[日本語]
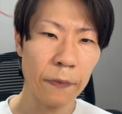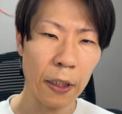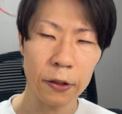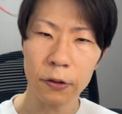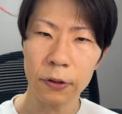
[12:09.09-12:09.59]

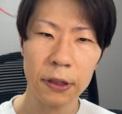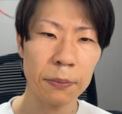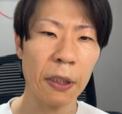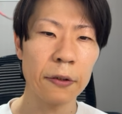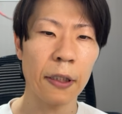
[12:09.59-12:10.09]
え
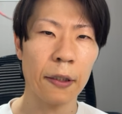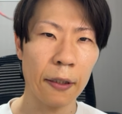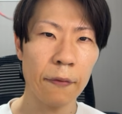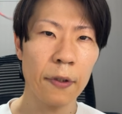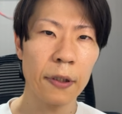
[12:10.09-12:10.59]
17万ぐらいか
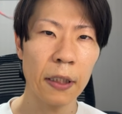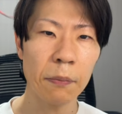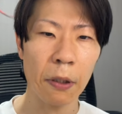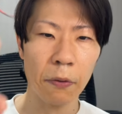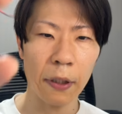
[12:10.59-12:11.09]
な。で、
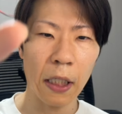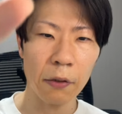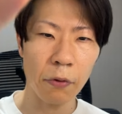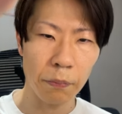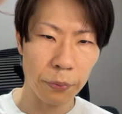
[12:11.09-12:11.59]
今これ
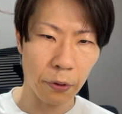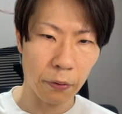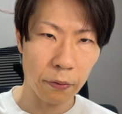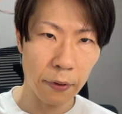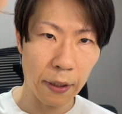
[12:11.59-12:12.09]
iPhone Pro、
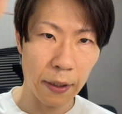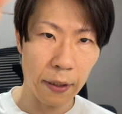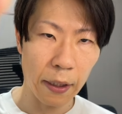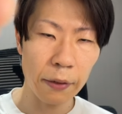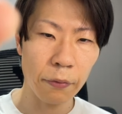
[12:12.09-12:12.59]

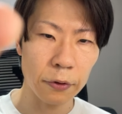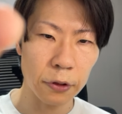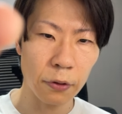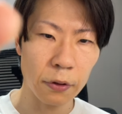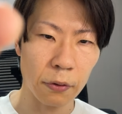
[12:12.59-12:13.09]
えー、
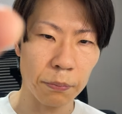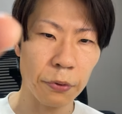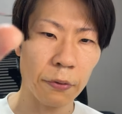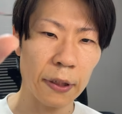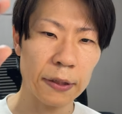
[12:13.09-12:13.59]
iPhone16 の
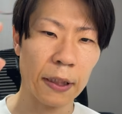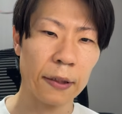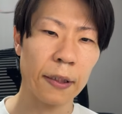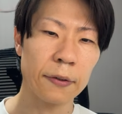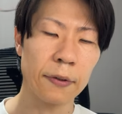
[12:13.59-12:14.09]
Pro で使っ
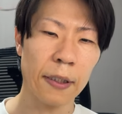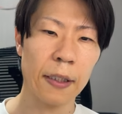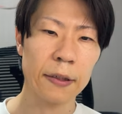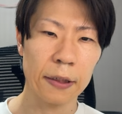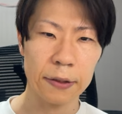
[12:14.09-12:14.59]
てるん
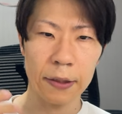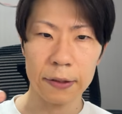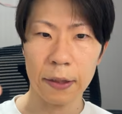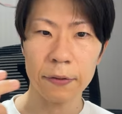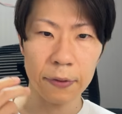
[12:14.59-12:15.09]
で、撮影し
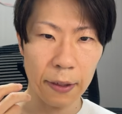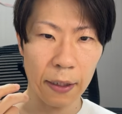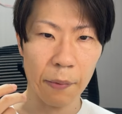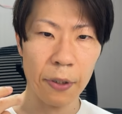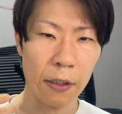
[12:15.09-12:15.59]
てるんで、
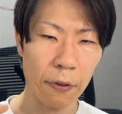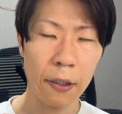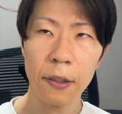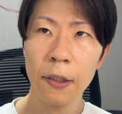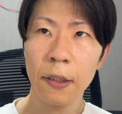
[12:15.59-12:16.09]
カメラは。
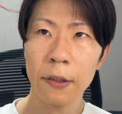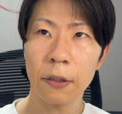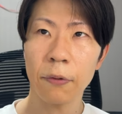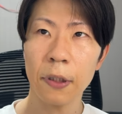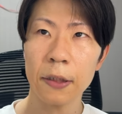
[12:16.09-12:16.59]
で、
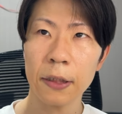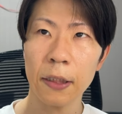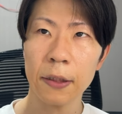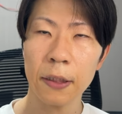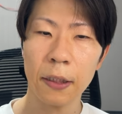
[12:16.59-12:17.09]
これが
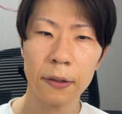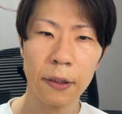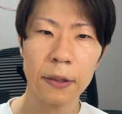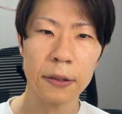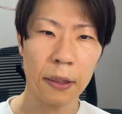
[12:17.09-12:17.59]
最近買っ
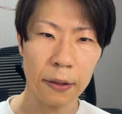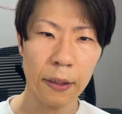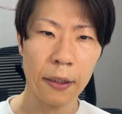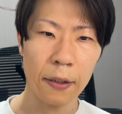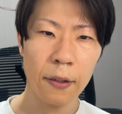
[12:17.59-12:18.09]
たやつなん
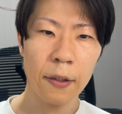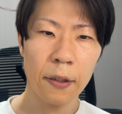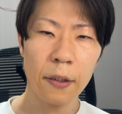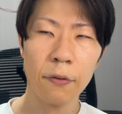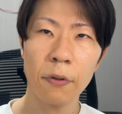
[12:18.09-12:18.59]
で、
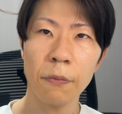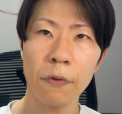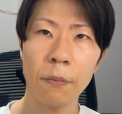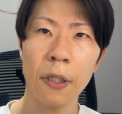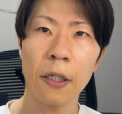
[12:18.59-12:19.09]
これ
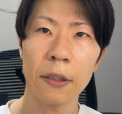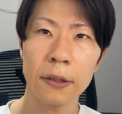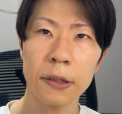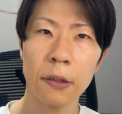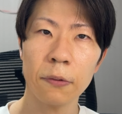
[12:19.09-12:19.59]
もまあ、
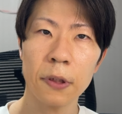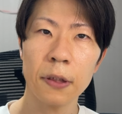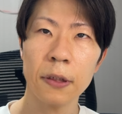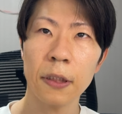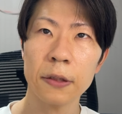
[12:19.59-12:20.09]
下取り
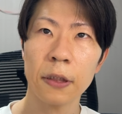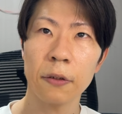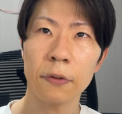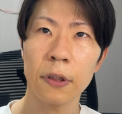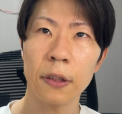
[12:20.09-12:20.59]
に出した
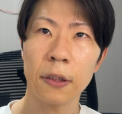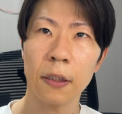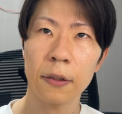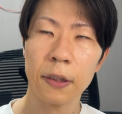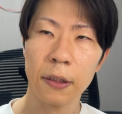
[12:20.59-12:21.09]
の金
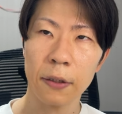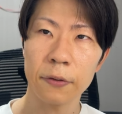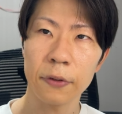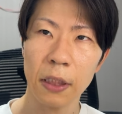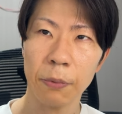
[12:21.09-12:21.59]
額
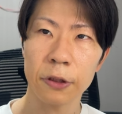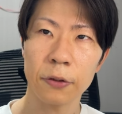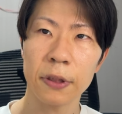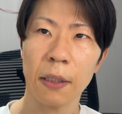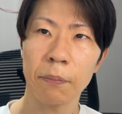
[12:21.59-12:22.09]
抜けば
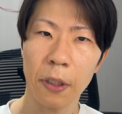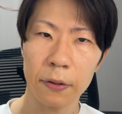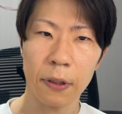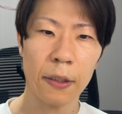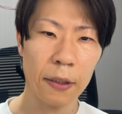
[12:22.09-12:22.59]
13万
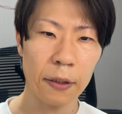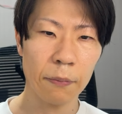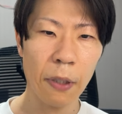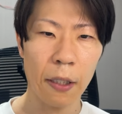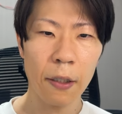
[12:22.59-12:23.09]
ぐらいなんで、
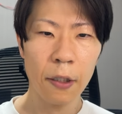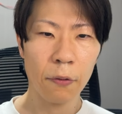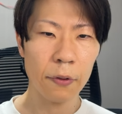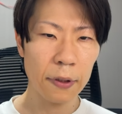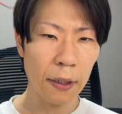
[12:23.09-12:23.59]
まあ、
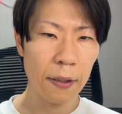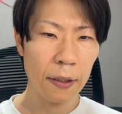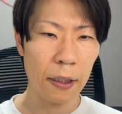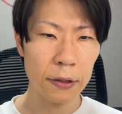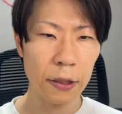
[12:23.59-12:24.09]
こういった
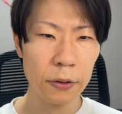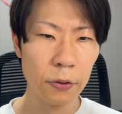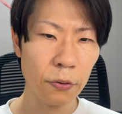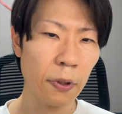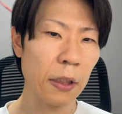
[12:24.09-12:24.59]

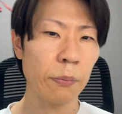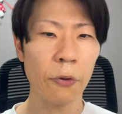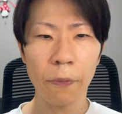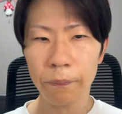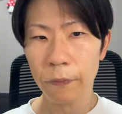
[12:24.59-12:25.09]
ガジェットとかに
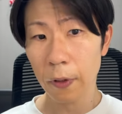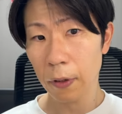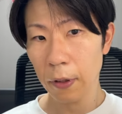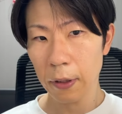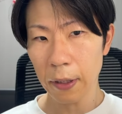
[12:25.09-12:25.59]
も、
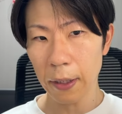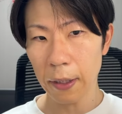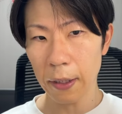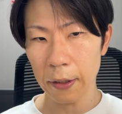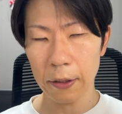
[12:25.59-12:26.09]

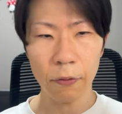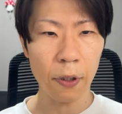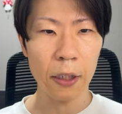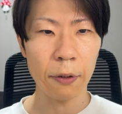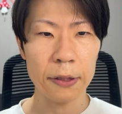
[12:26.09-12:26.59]
えお
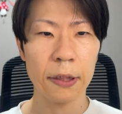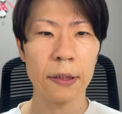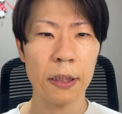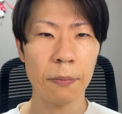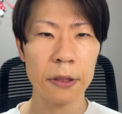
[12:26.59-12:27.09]
金は使っ
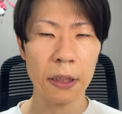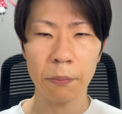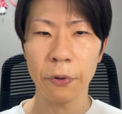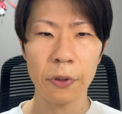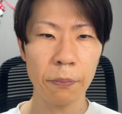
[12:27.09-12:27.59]
てます。あ
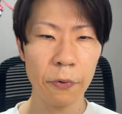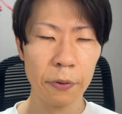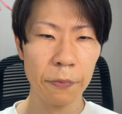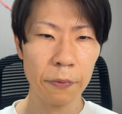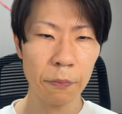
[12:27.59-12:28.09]
の、僕、も
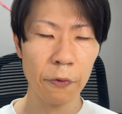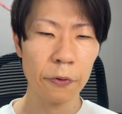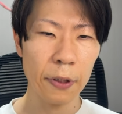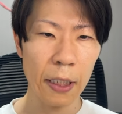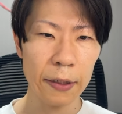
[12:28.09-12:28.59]
とも、本
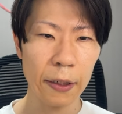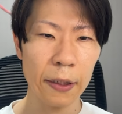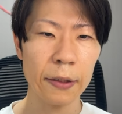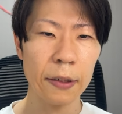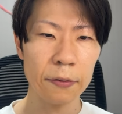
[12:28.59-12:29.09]
当にライター
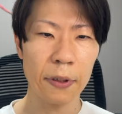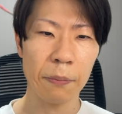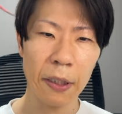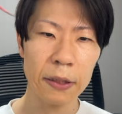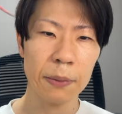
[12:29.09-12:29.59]
やってるんで、
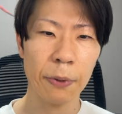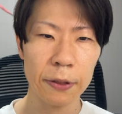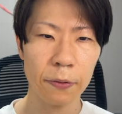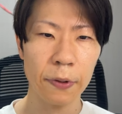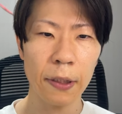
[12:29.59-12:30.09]
毎日
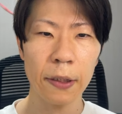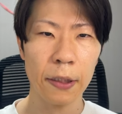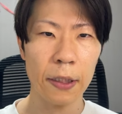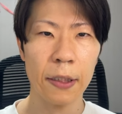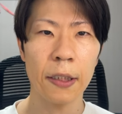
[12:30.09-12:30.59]
パソコンやんな
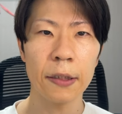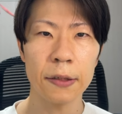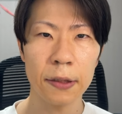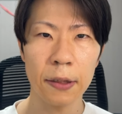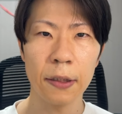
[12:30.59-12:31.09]
きゃいけない
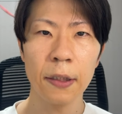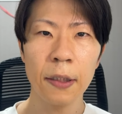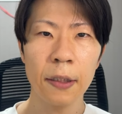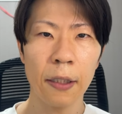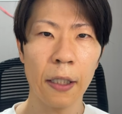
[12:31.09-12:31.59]
し、
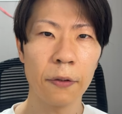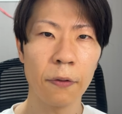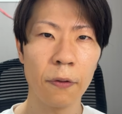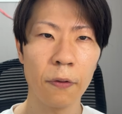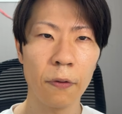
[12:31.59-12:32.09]
あ
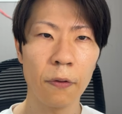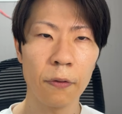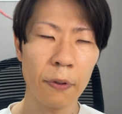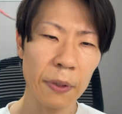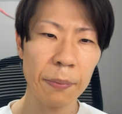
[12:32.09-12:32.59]

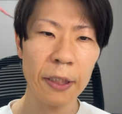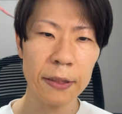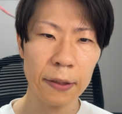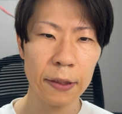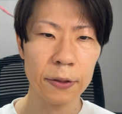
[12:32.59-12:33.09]
の利便
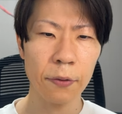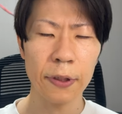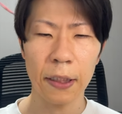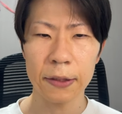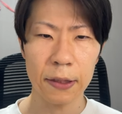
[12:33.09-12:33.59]
性ってすごい
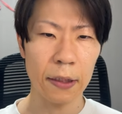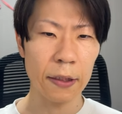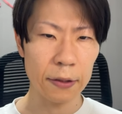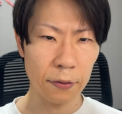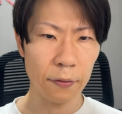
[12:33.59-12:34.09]
大事なん
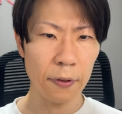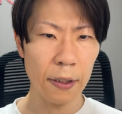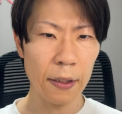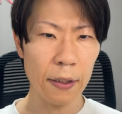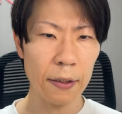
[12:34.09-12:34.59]
ですよ。
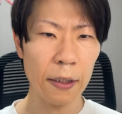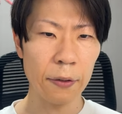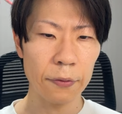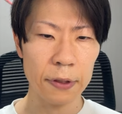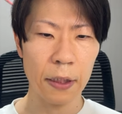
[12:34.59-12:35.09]
え何
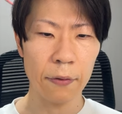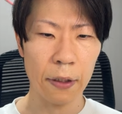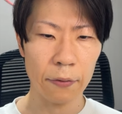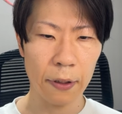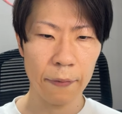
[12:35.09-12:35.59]
を使う
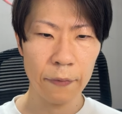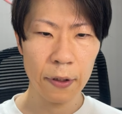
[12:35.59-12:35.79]
かとか。